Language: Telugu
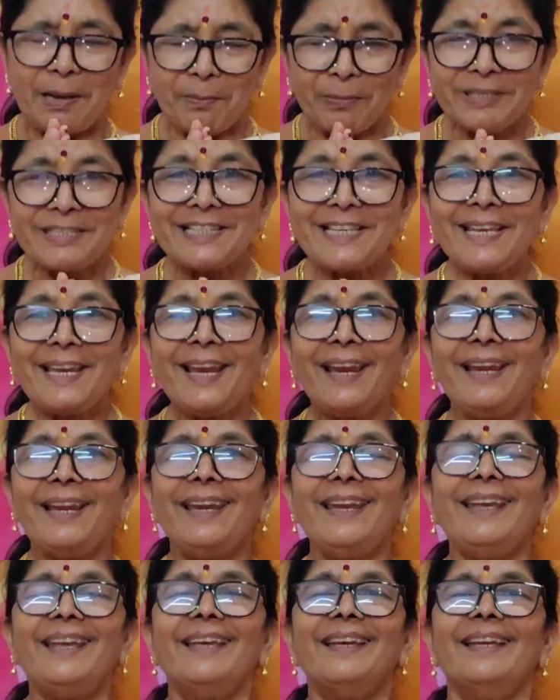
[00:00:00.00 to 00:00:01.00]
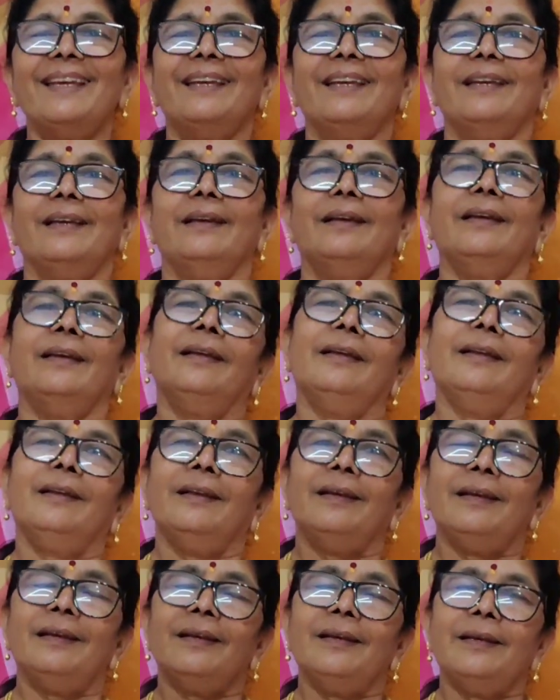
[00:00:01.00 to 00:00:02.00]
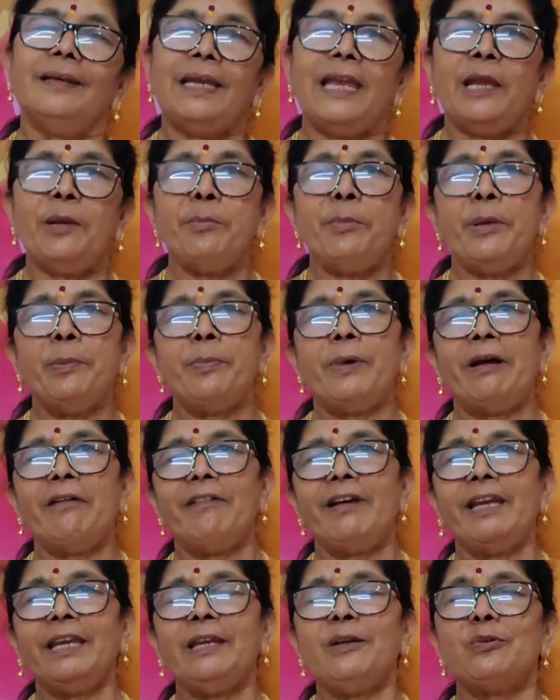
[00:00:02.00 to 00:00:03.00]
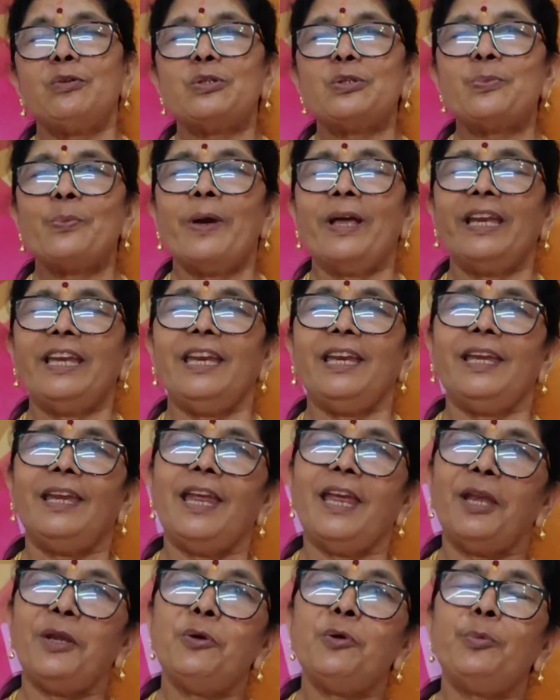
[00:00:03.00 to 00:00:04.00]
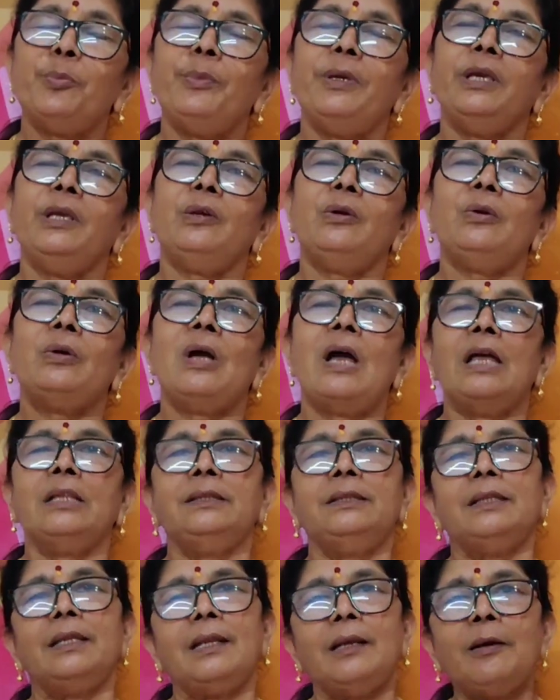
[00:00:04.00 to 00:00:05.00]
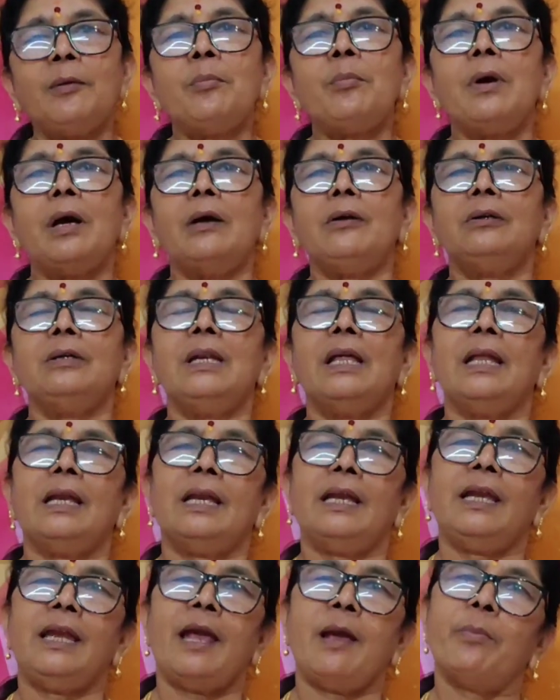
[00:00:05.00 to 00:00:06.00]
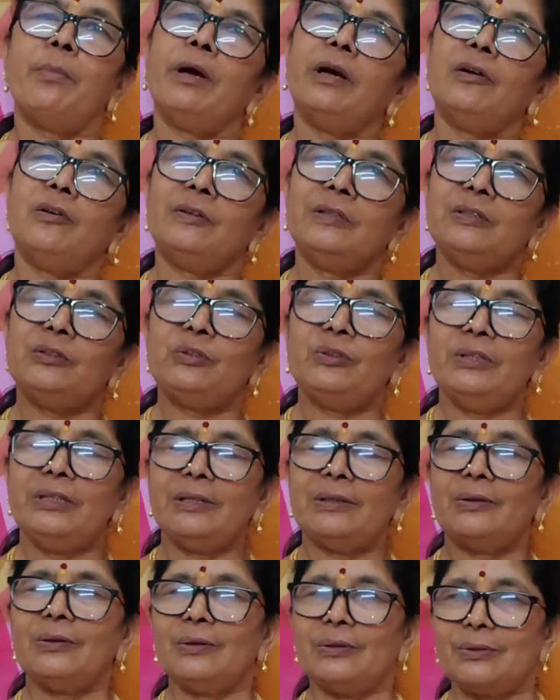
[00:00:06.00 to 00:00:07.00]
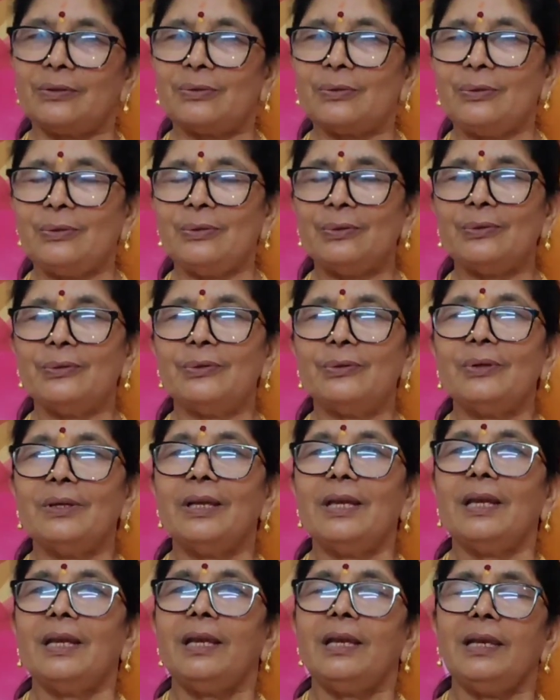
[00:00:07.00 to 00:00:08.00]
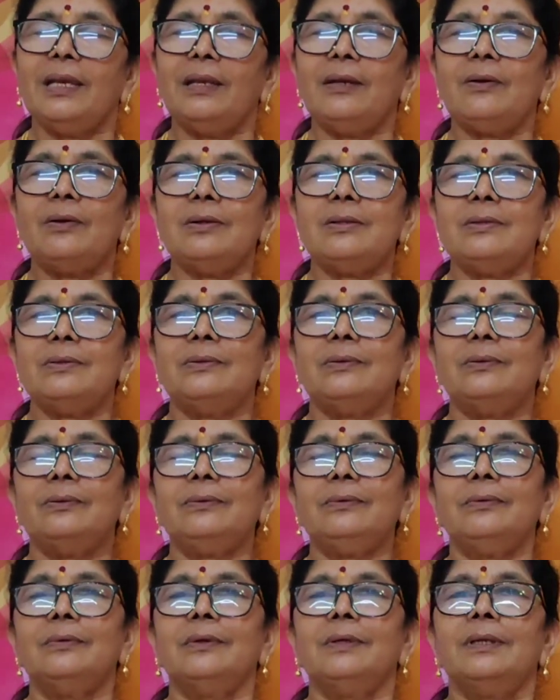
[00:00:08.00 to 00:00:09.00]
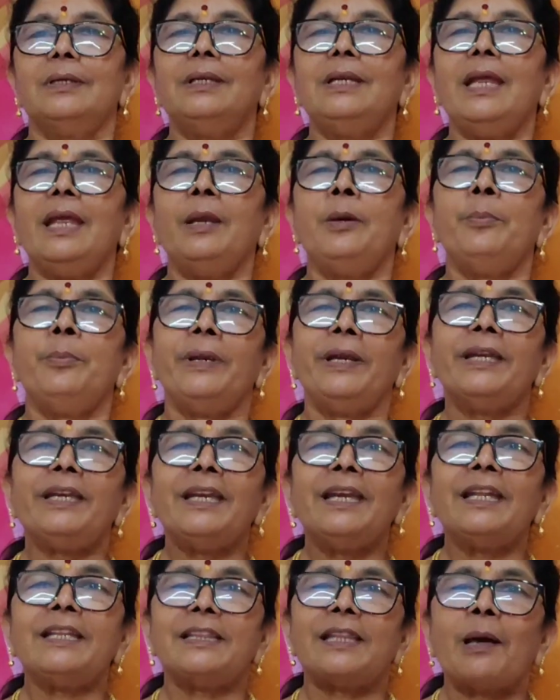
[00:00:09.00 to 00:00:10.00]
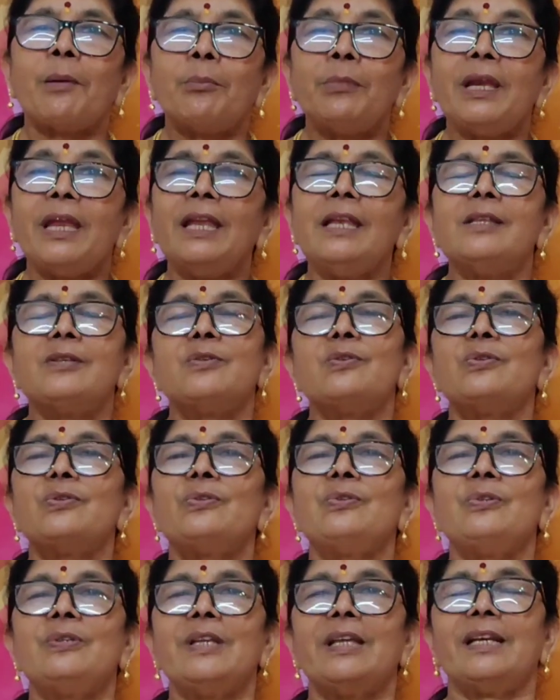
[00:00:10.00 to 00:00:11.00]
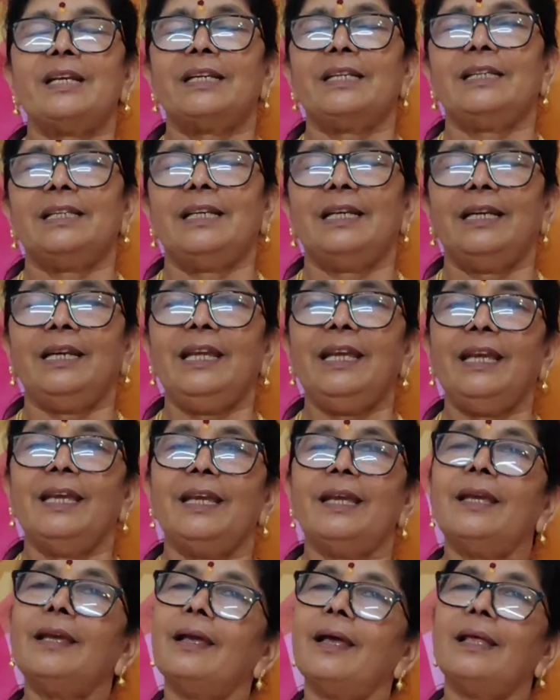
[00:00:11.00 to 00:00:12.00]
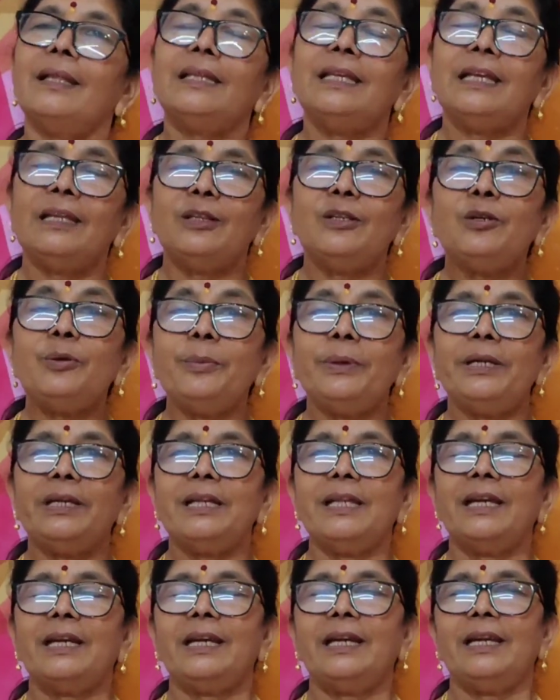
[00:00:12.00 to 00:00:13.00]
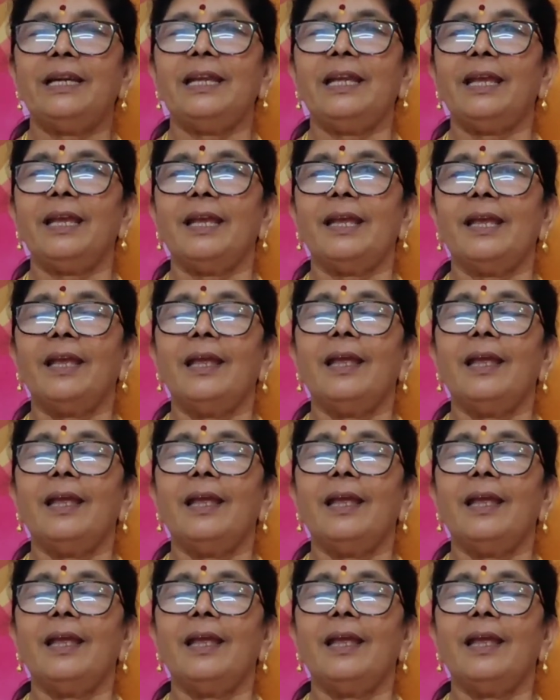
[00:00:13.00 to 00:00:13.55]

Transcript: నమస్తే అండి నేను మీ భవానీ కుస్మాని నేను మీరు అందరం బాగుండాలని ఆ భగవంతుణ్ణి కోరుకుంటూ ఈరోజు నేను పెట్టిన తమ్నేలు చూసుంటారు కదండి అది ఎందుకు పెట్టానంటే